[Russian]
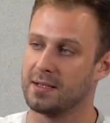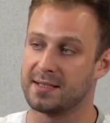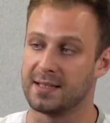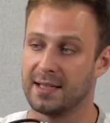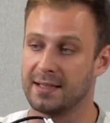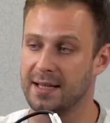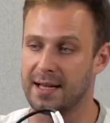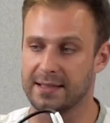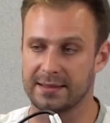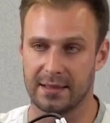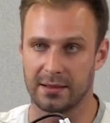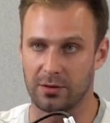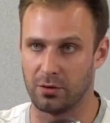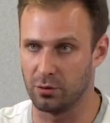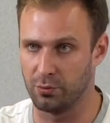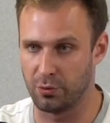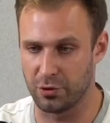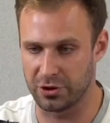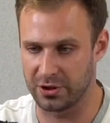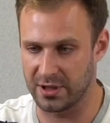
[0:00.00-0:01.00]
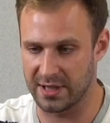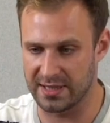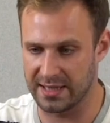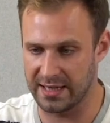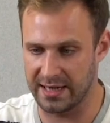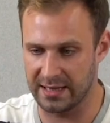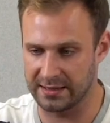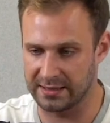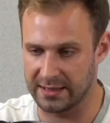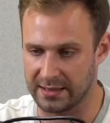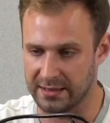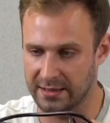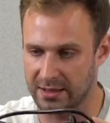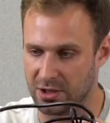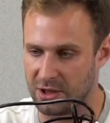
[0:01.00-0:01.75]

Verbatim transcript: Стандартная ноутбучная зарядка